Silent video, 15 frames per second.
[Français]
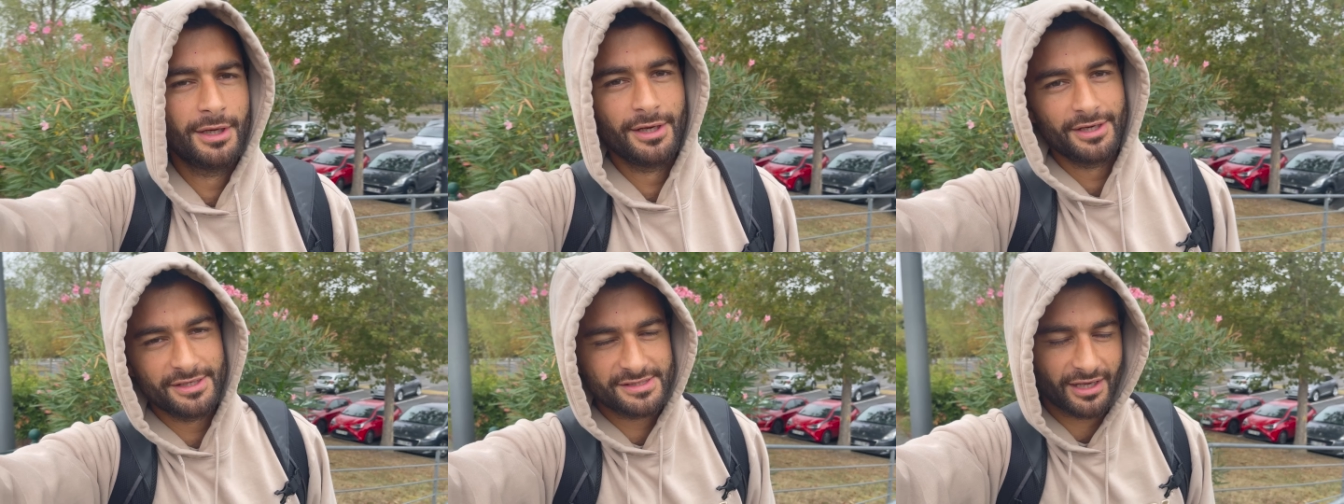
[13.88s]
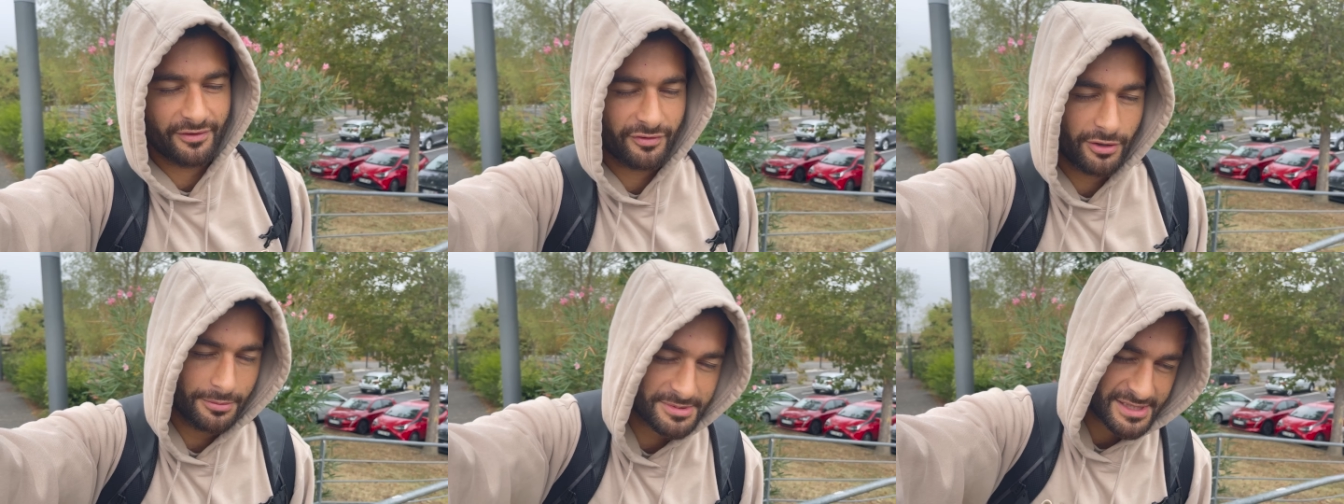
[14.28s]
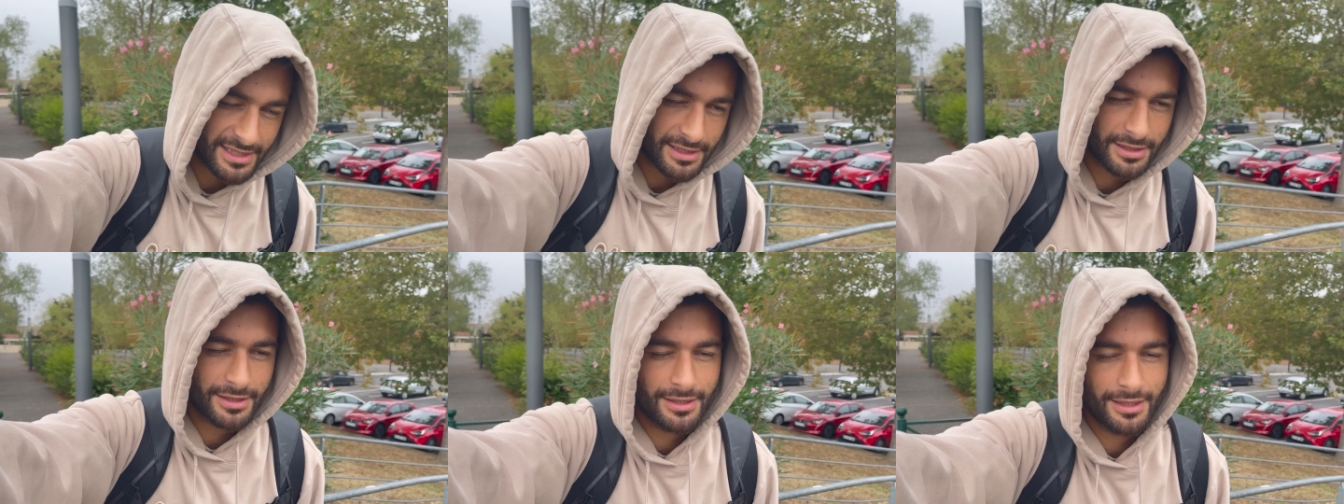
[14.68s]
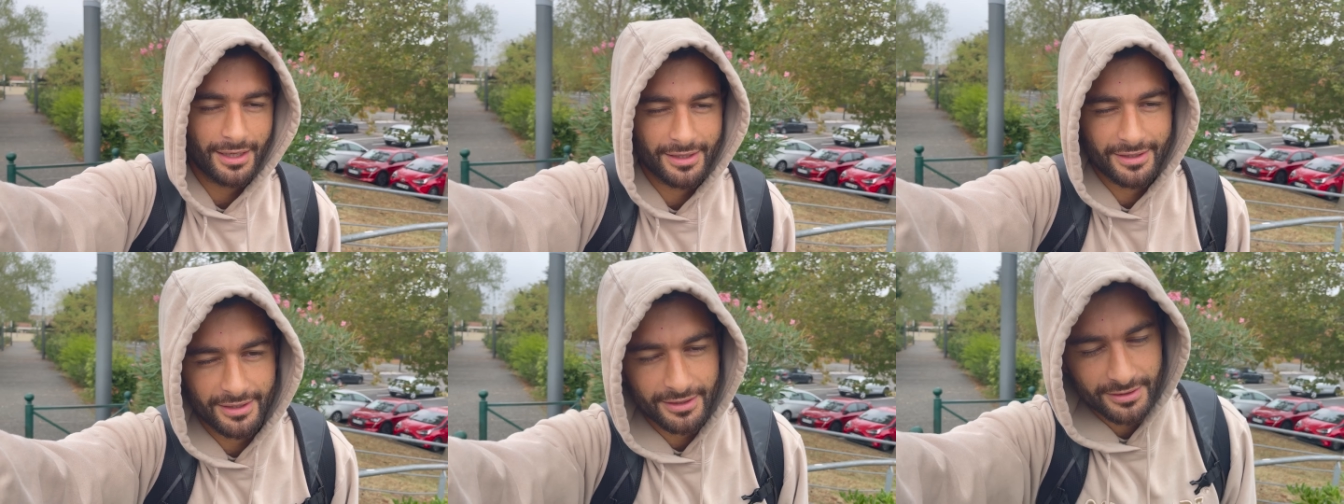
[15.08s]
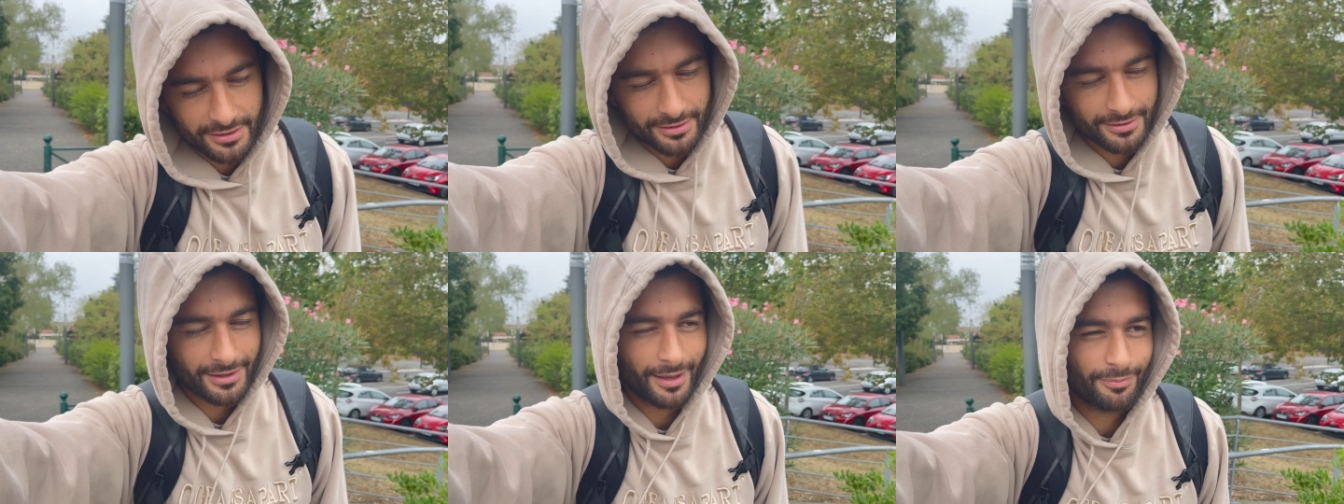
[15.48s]
Ils arrivent comme ça, claquettes,
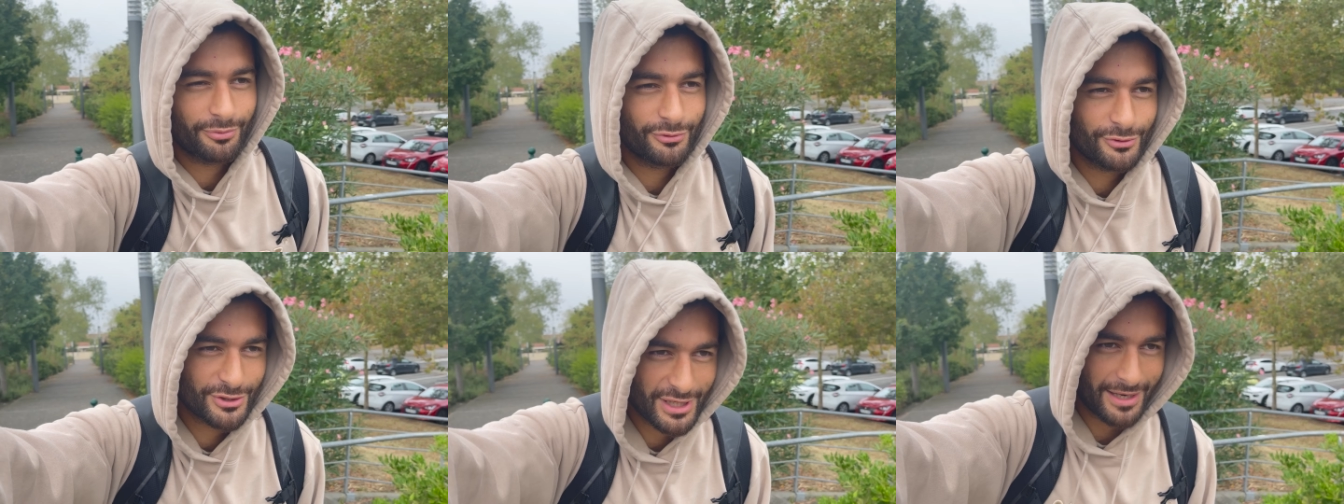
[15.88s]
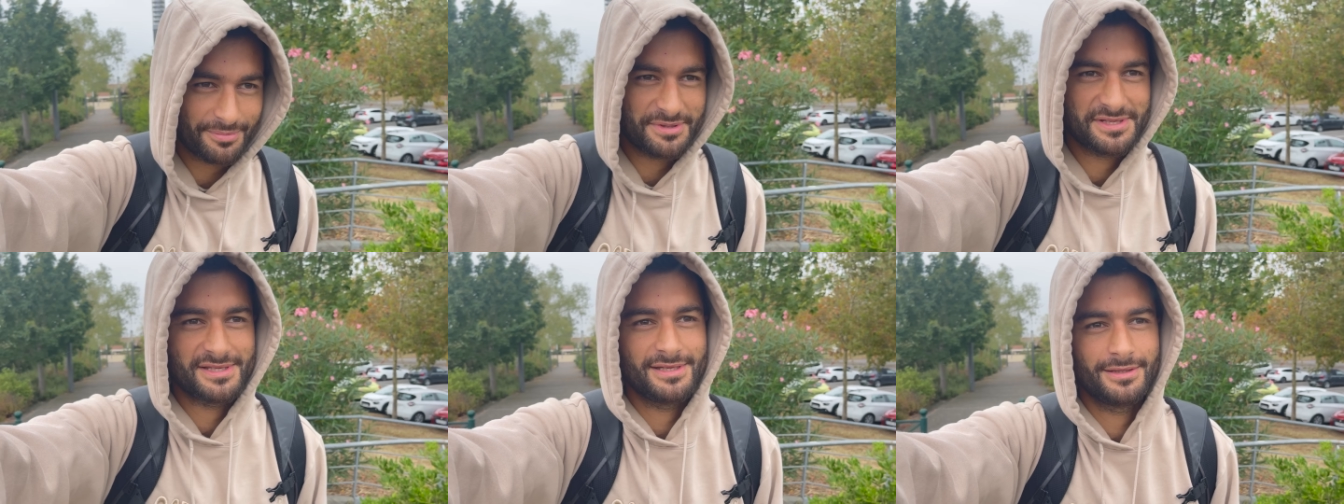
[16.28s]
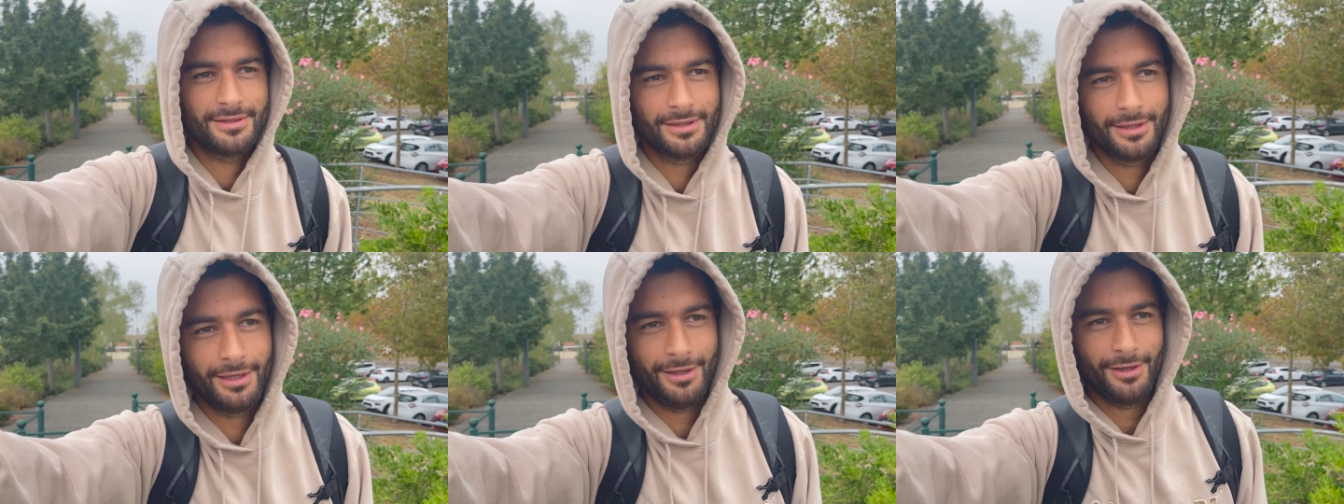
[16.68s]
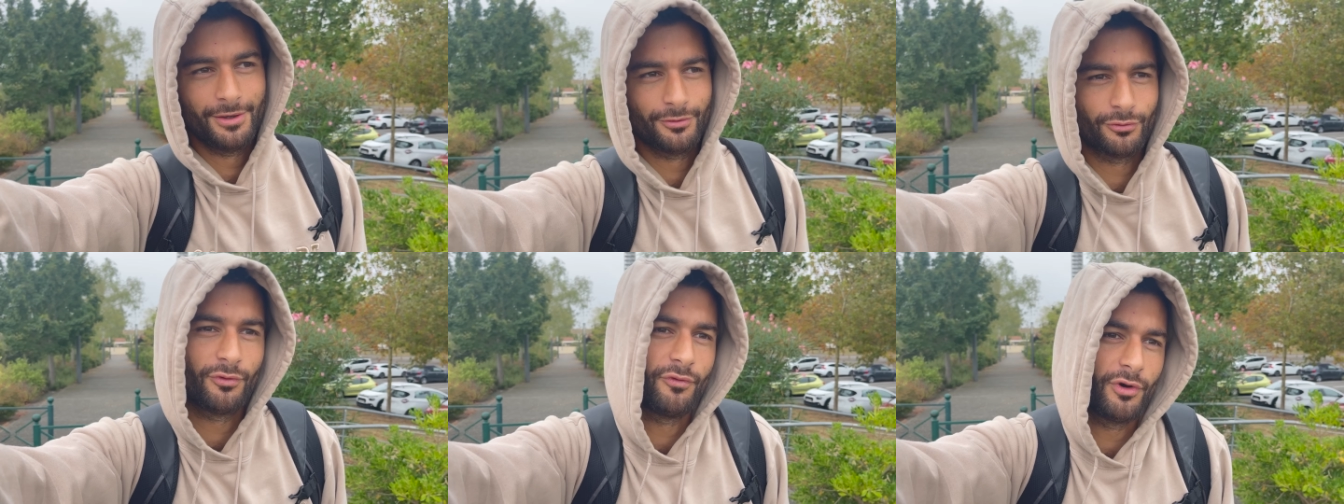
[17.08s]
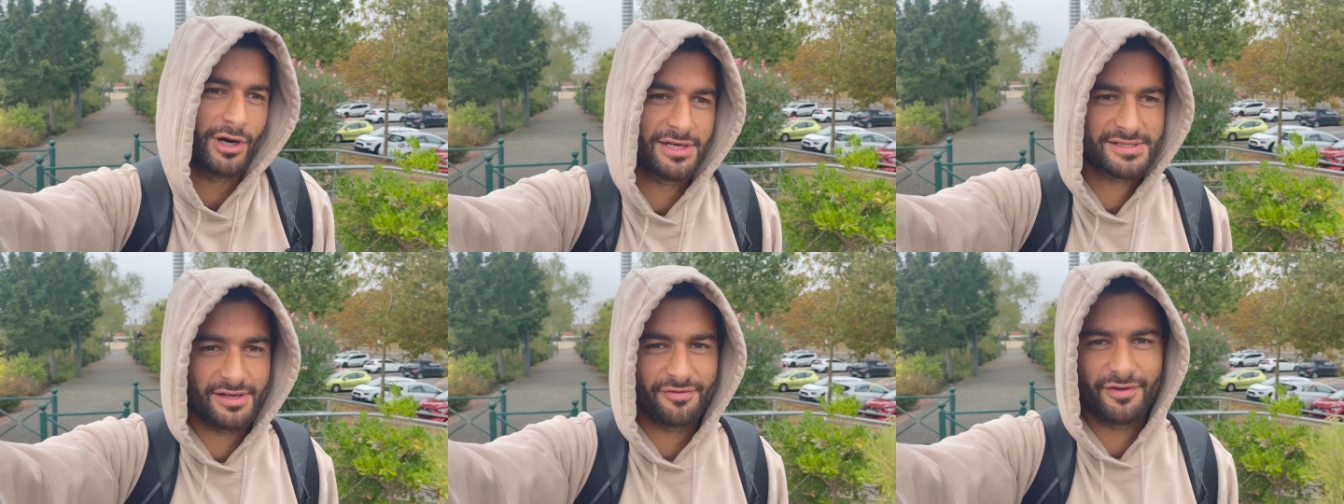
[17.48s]
capuche à la piscine. Donc voilà,
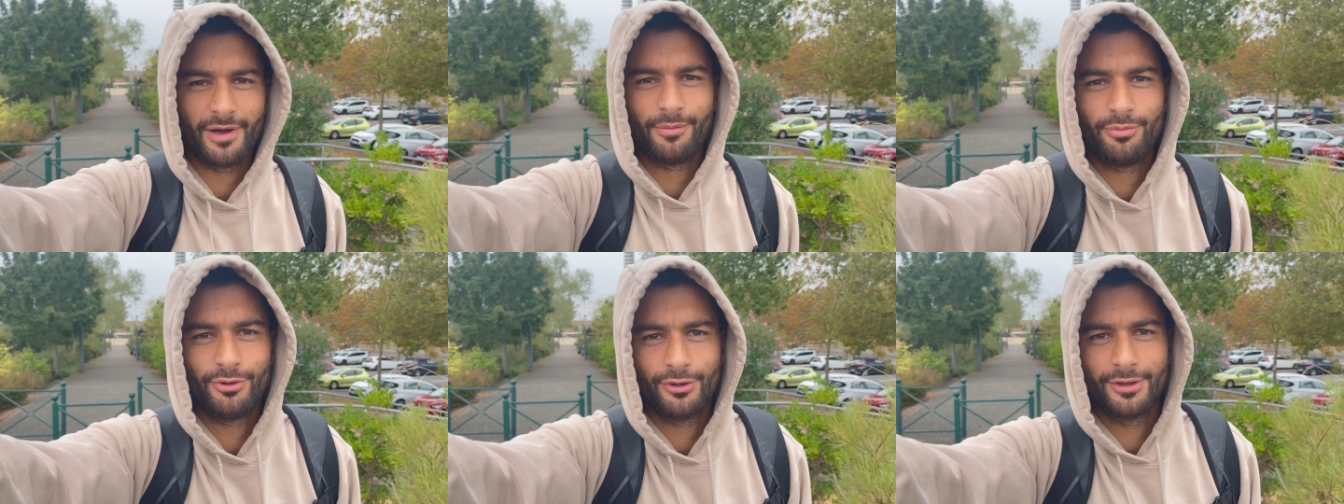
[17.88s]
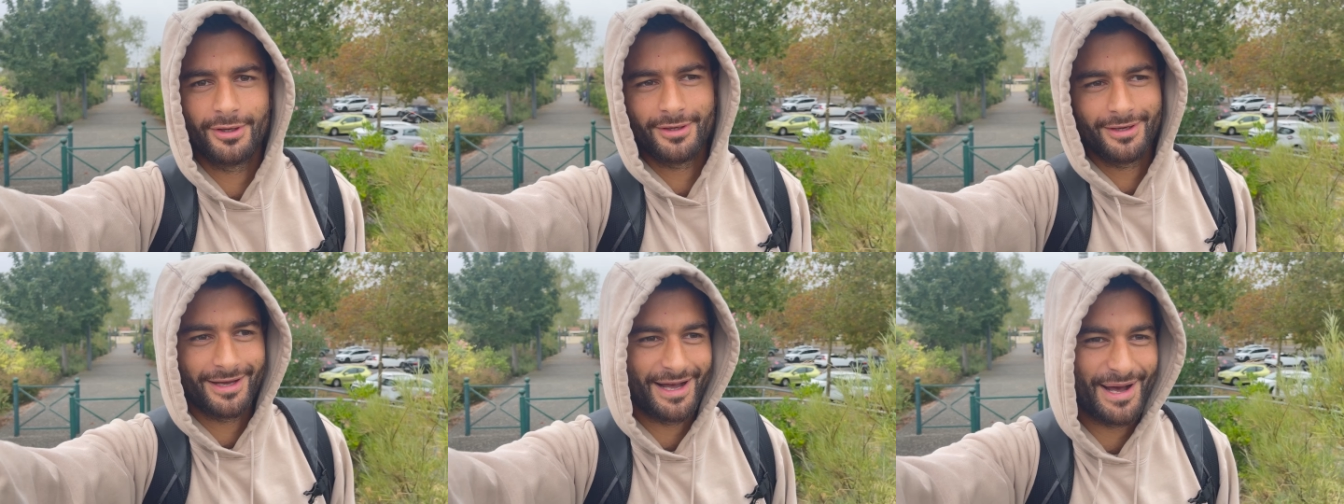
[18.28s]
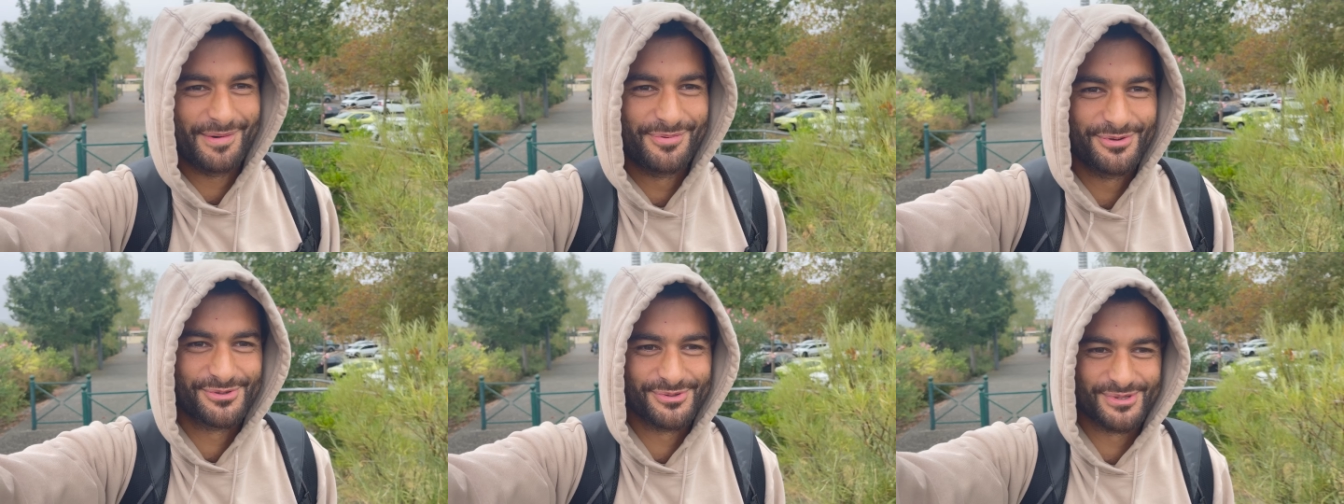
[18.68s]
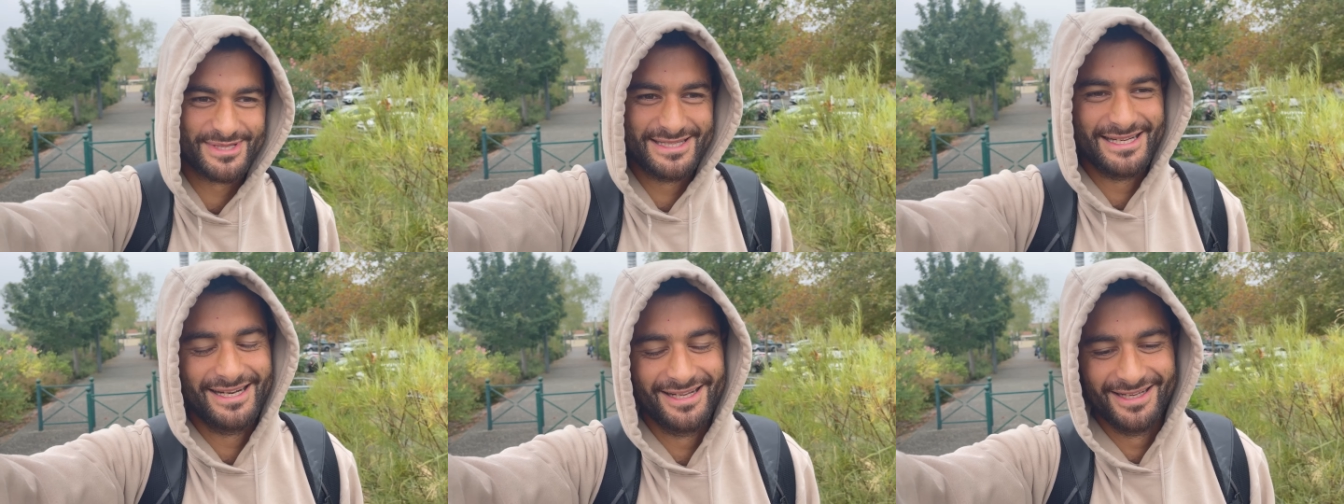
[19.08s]
ça fait un peu, un peu son style.